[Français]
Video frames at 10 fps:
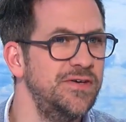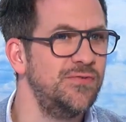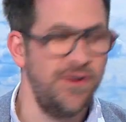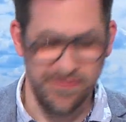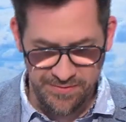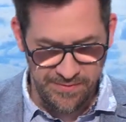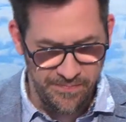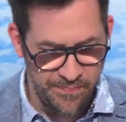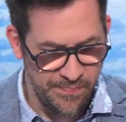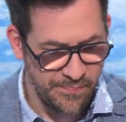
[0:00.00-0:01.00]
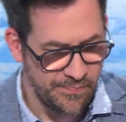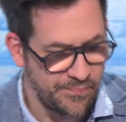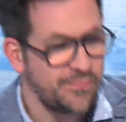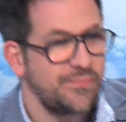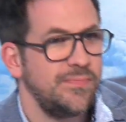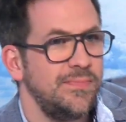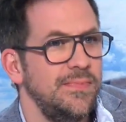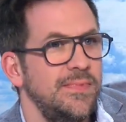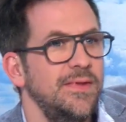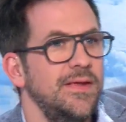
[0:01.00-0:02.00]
Eh bien oui, Maria Montessori.